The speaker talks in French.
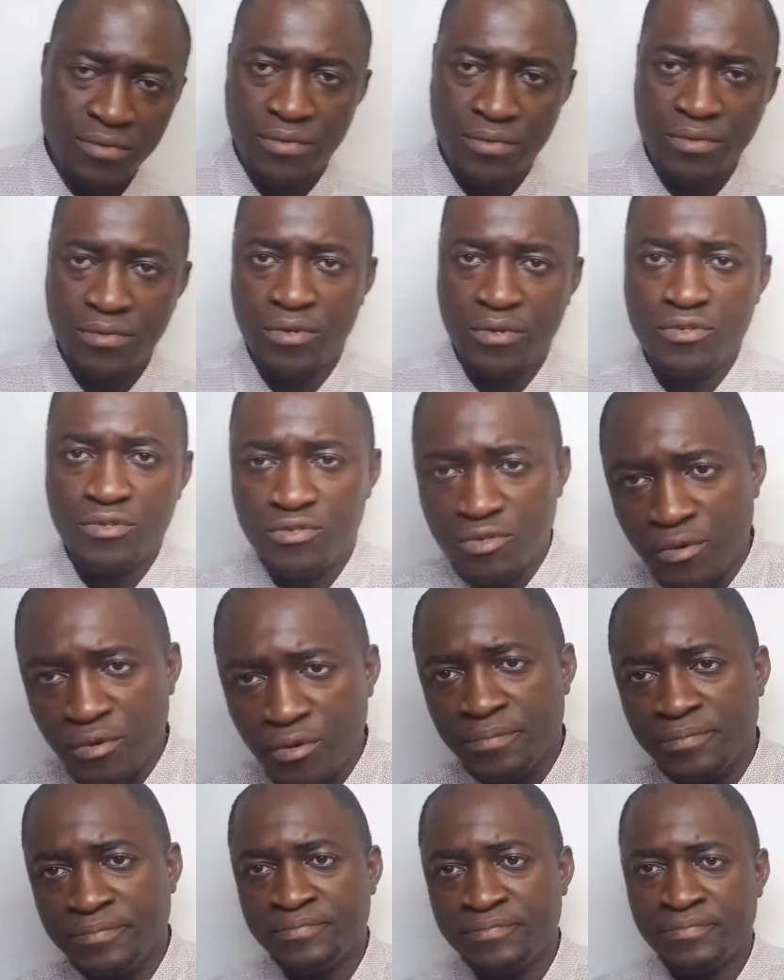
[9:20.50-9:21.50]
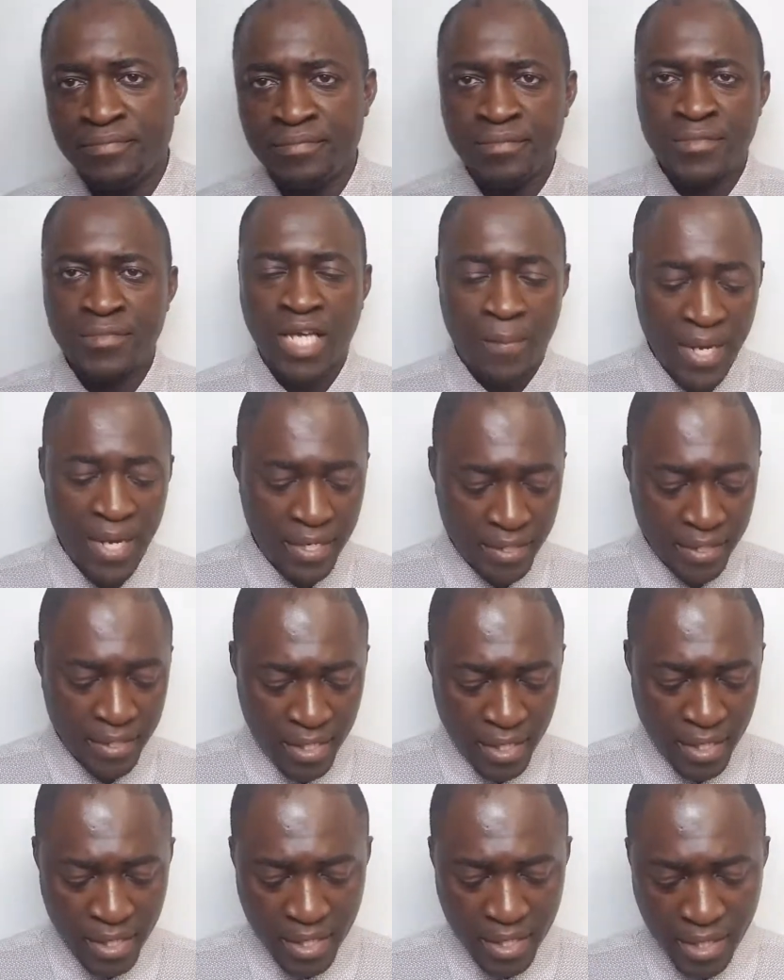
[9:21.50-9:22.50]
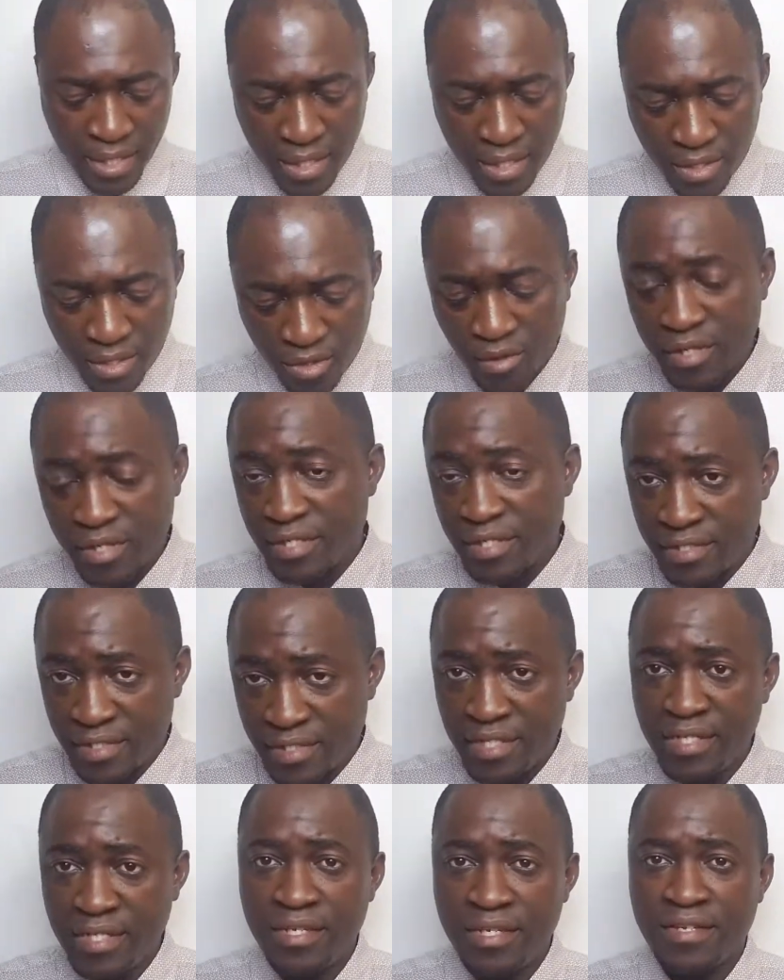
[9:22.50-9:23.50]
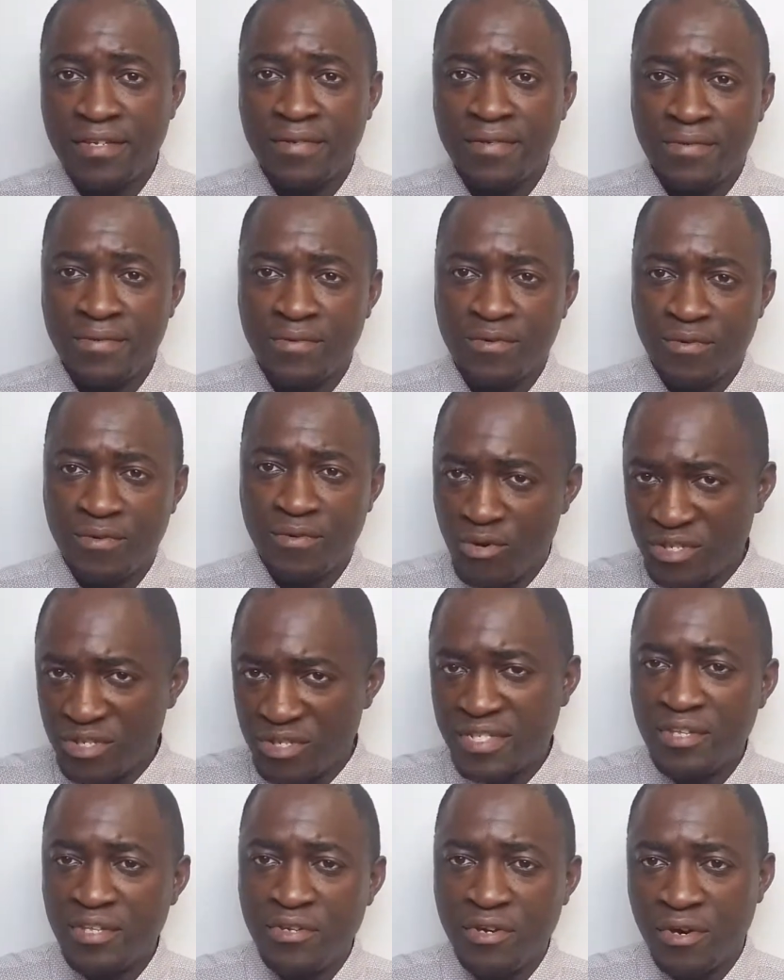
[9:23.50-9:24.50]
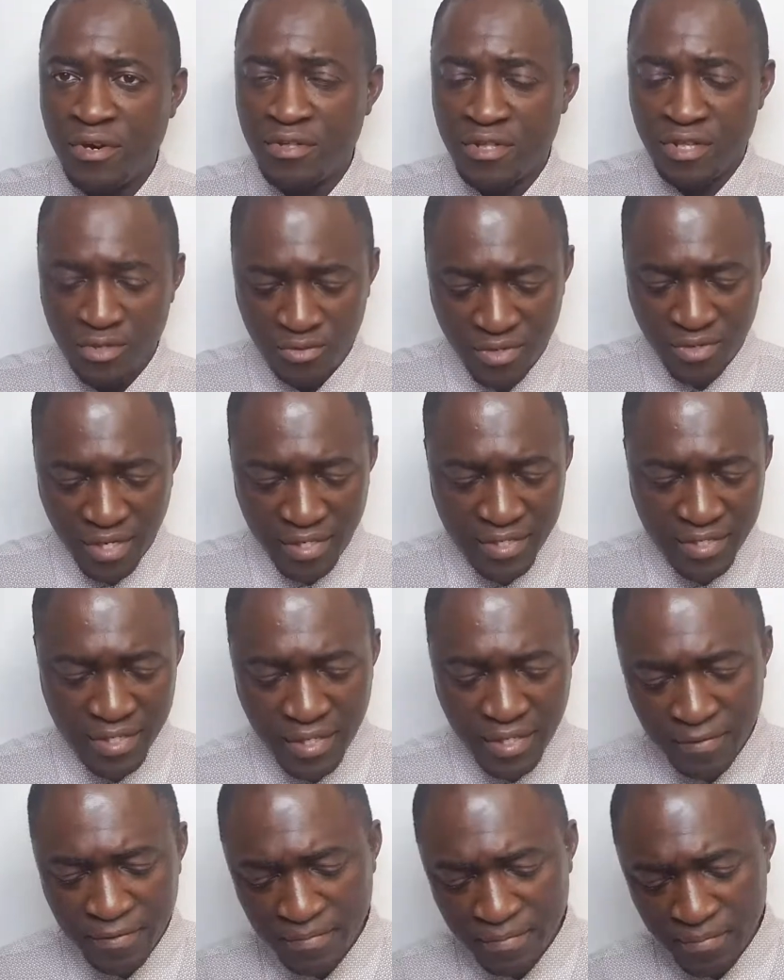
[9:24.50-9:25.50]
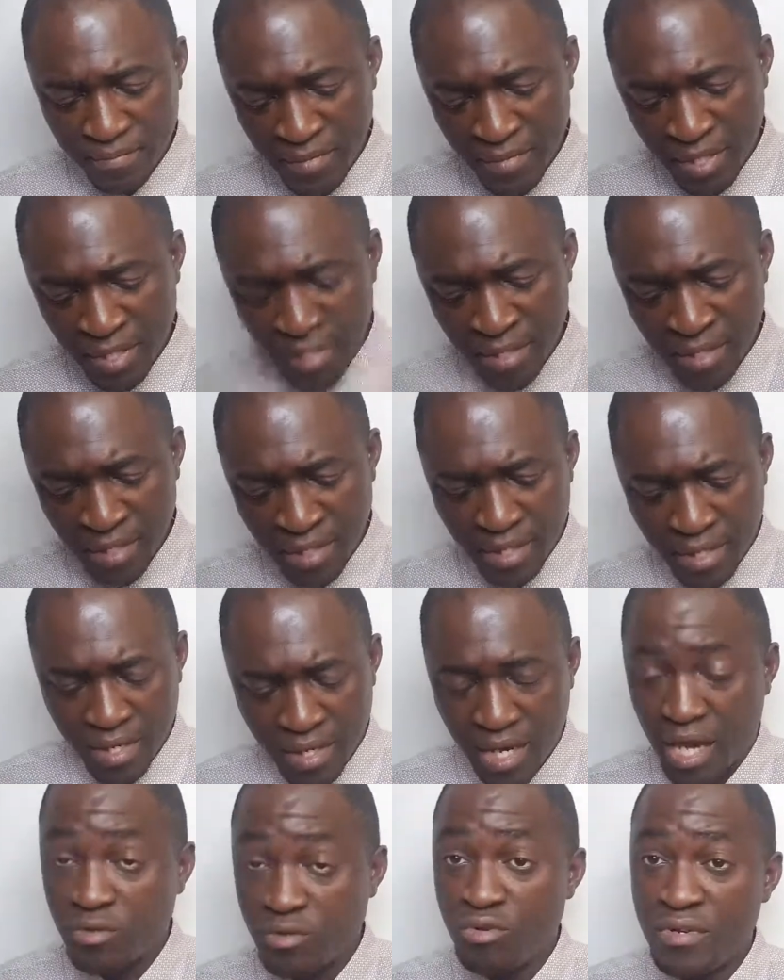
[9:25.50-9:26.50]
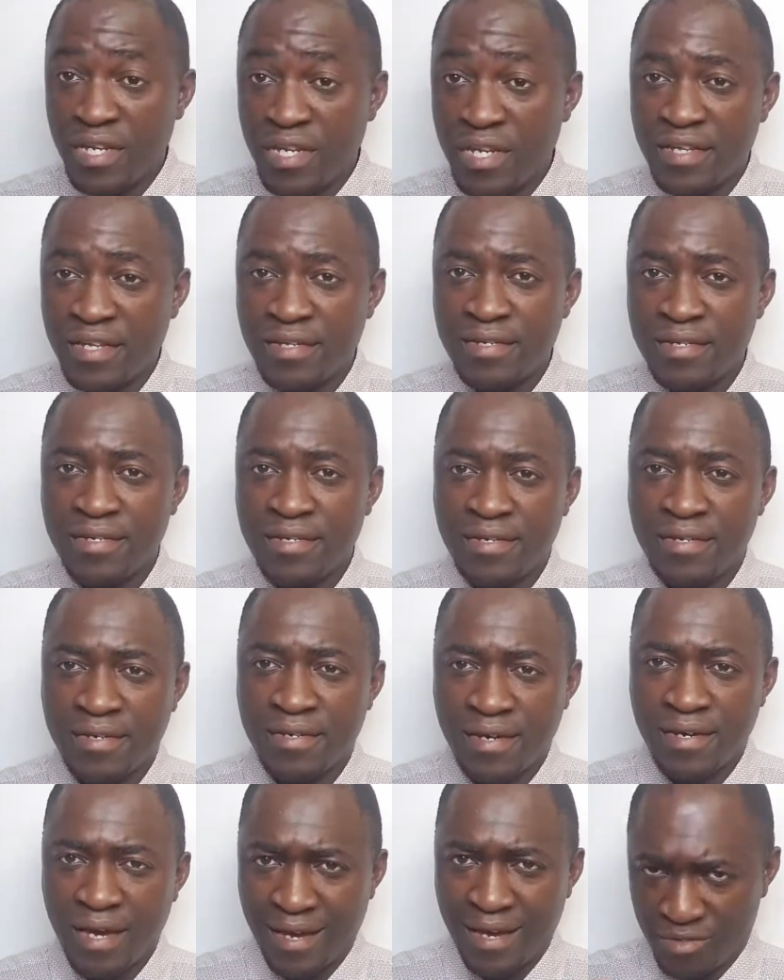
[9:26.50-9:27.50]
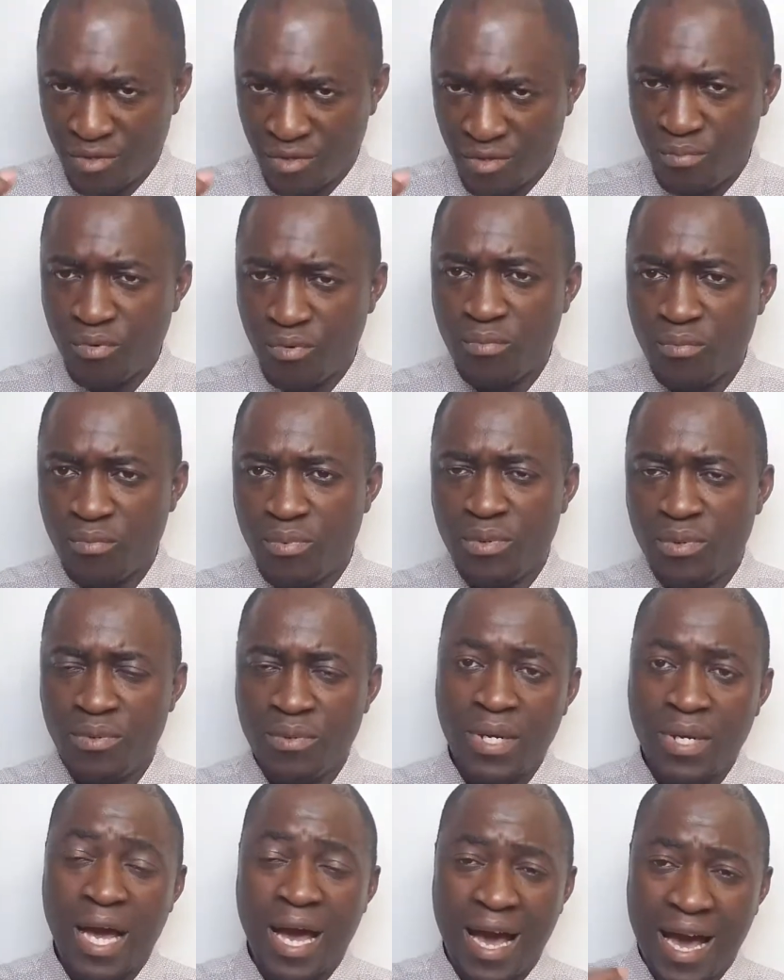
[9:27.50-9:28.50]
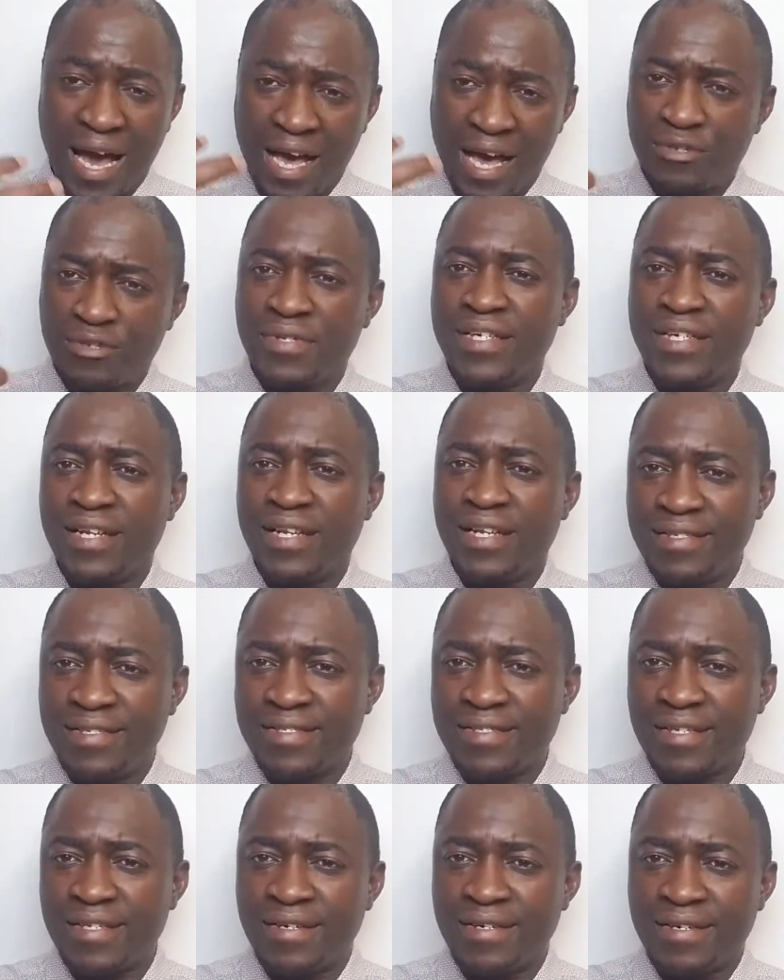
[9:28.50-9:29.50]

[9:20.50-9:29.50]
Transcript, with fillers: de Dieu. Amen. Donc ici, le Seigneur Jésus-Christ a donné à son peuple, à son Église,